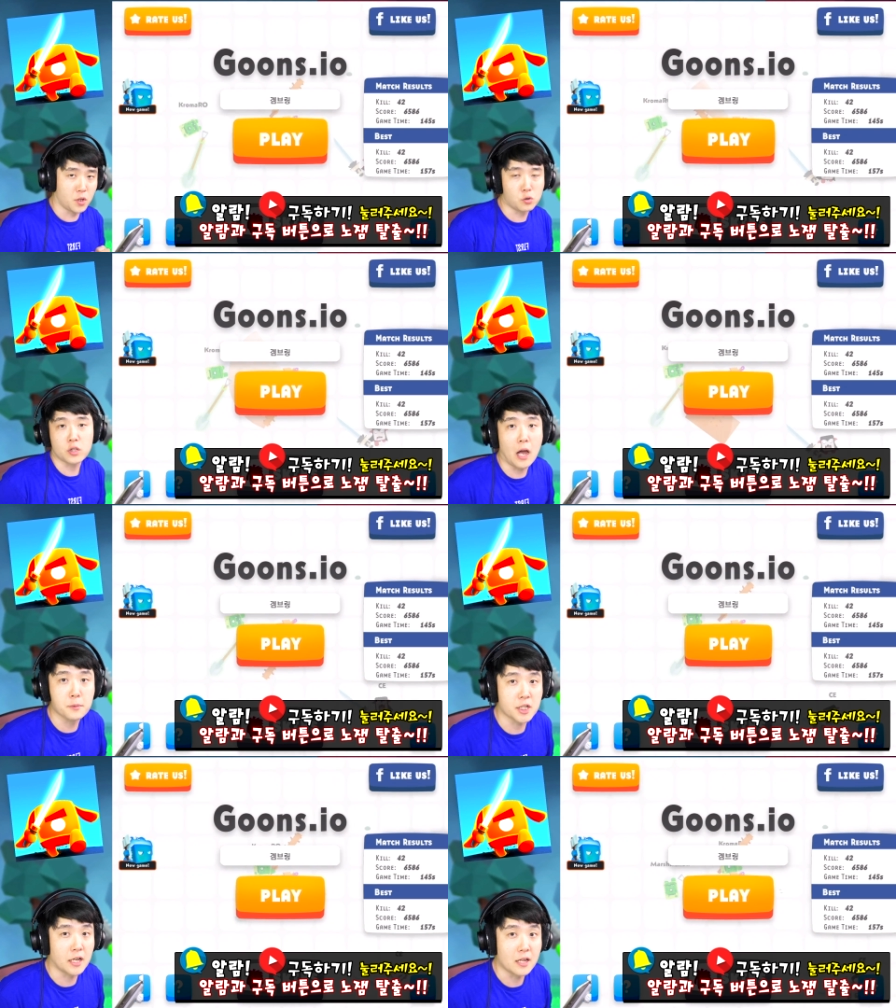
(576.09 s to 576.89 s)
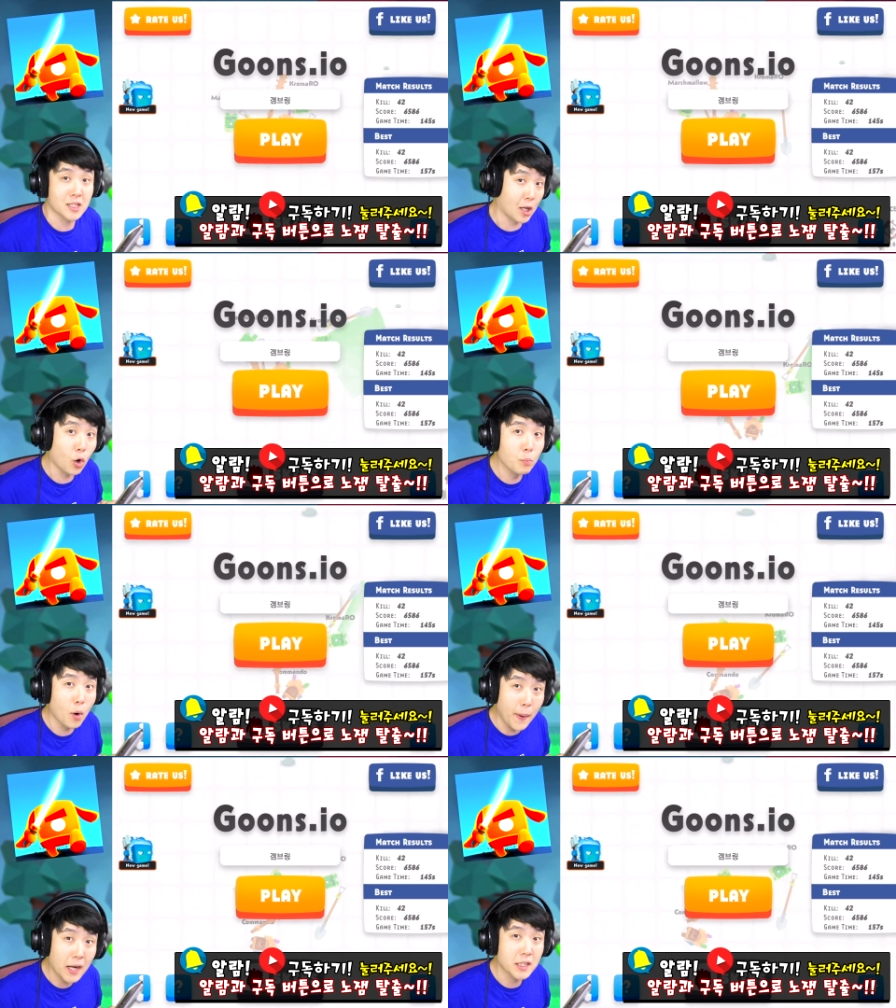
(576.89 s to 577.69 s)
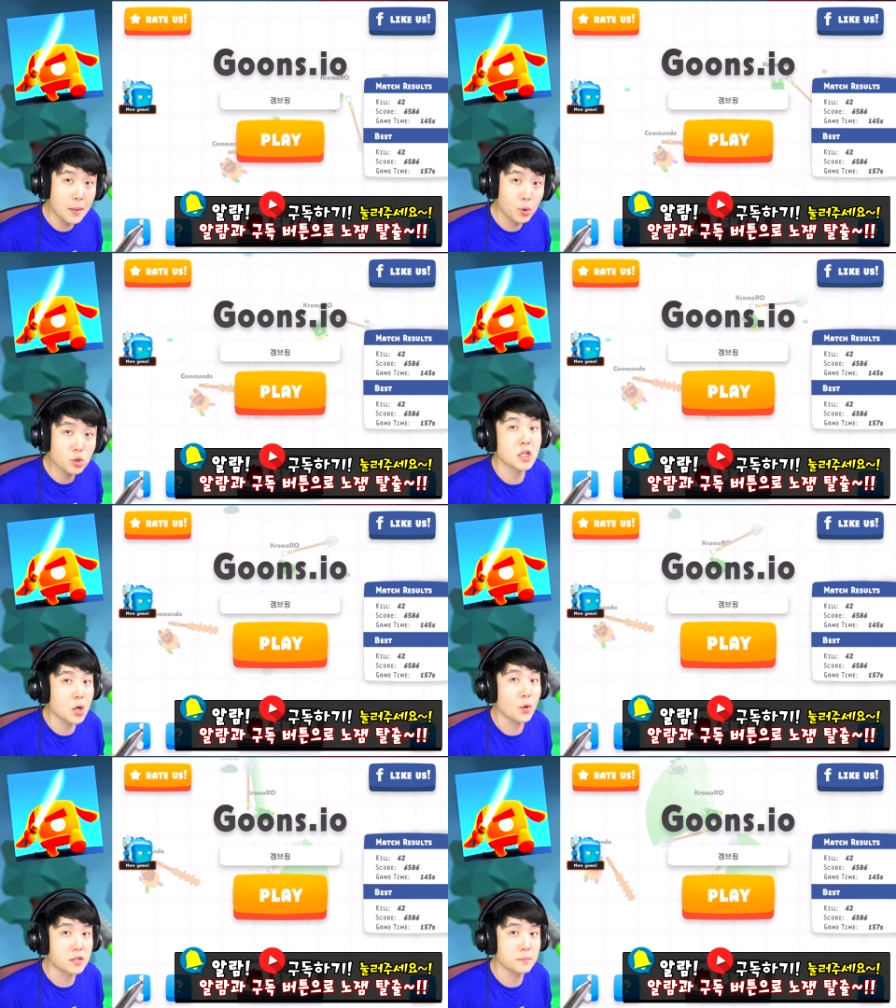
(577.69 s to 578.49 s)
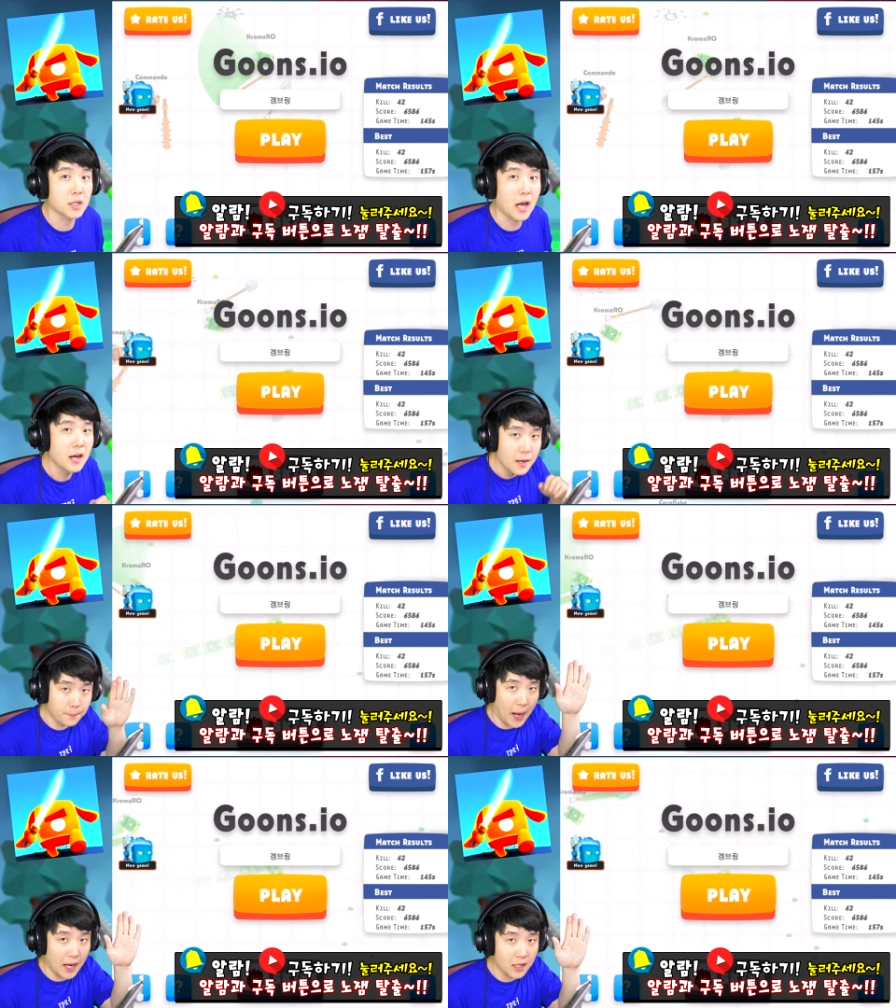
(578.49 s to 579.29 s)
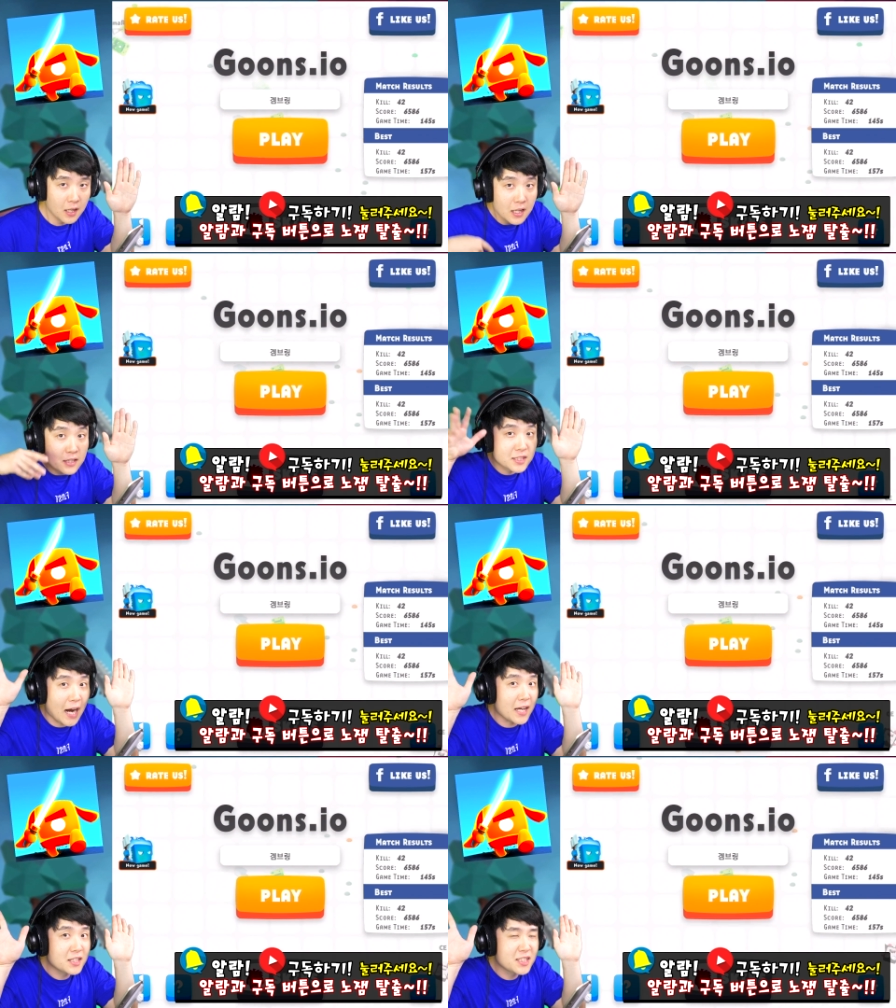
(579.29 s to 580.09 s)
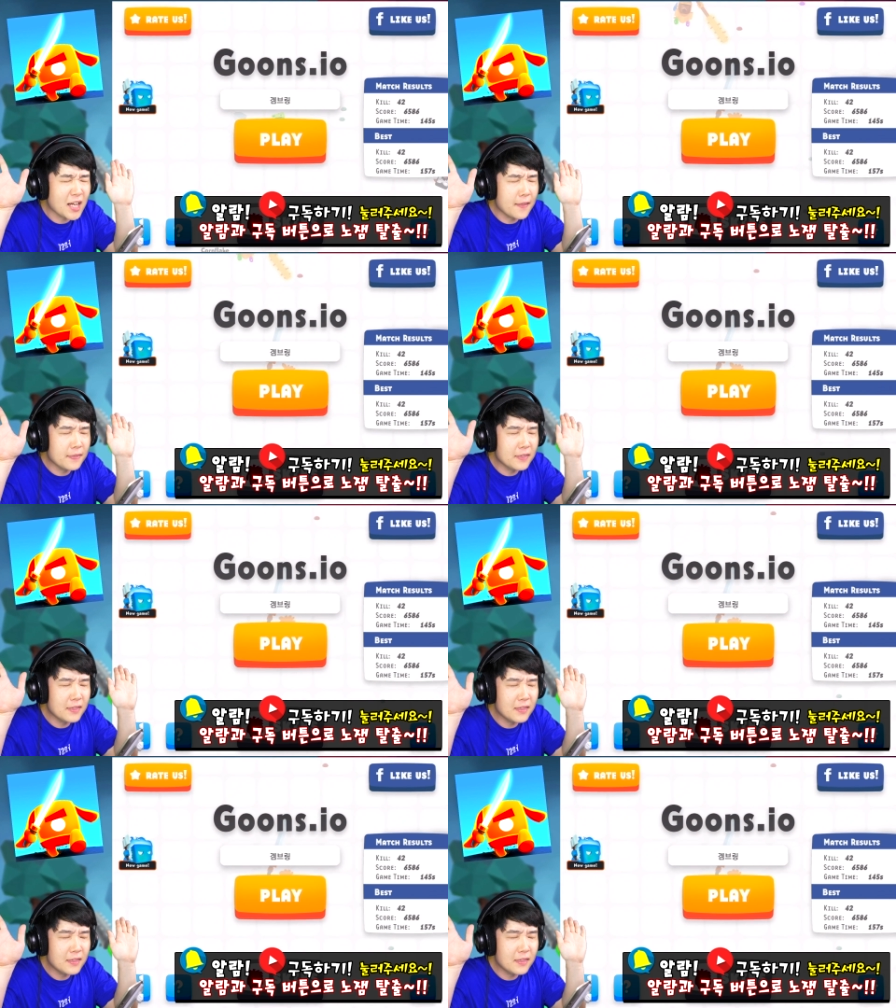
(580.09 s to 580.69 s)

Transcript: 저도 다음 시간에 새로운 모바일 게임으로 찾아오겠습니다. 빠이 짜이찐